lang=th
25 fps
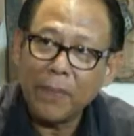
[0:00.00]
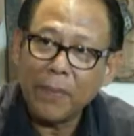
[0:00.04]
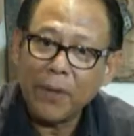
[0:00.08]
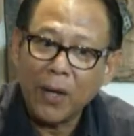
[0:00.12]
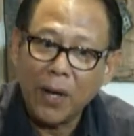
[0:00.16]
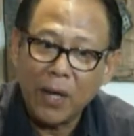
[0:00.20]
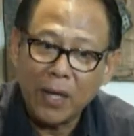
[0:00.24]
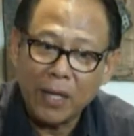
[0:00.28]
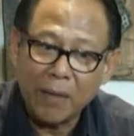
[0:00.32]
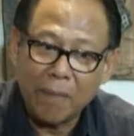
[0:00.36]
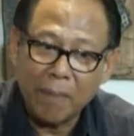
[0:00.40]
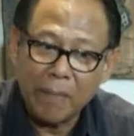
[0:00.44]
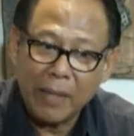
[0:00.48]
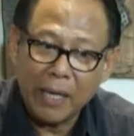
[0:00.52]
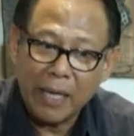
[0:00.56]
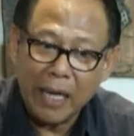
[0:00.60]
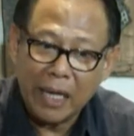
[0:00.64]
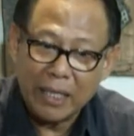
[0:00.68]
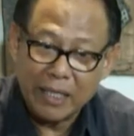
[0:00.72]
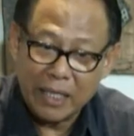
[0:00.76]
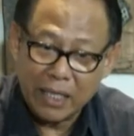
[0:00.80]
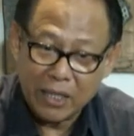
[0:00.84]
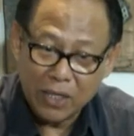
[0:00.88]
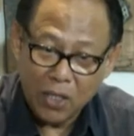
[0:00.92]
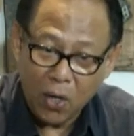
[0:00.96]
ก็มีการ
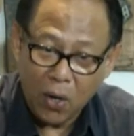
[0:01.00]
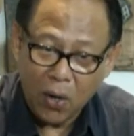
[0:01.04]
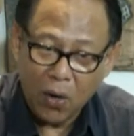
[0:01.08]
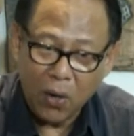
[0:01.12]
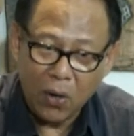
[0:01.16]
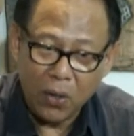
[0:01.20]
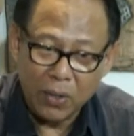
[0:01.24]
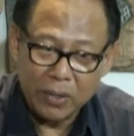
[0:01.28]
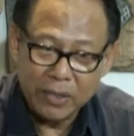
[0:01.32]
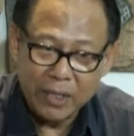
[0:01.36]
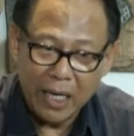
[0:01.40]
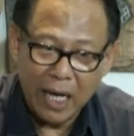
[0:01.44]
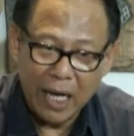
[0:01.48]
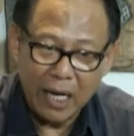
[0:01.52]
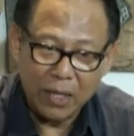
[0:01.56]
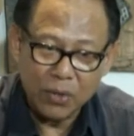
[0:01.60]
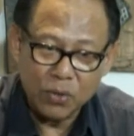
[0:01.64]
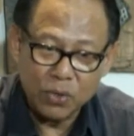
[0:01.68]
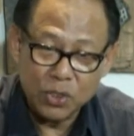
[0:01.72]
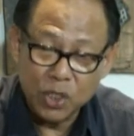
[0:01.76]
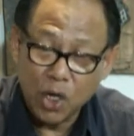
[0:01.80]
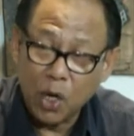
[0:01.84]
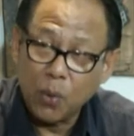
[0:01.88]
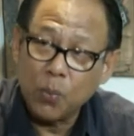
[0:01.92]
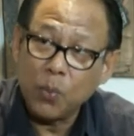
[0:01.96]
ติดต่อจากคุณ
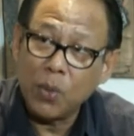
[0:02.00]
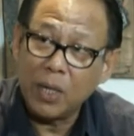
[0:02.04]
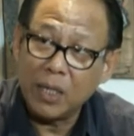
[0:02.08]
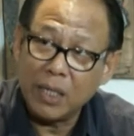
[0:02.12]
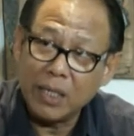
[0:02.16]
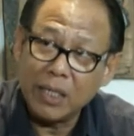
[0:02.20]
ทอมวอลเล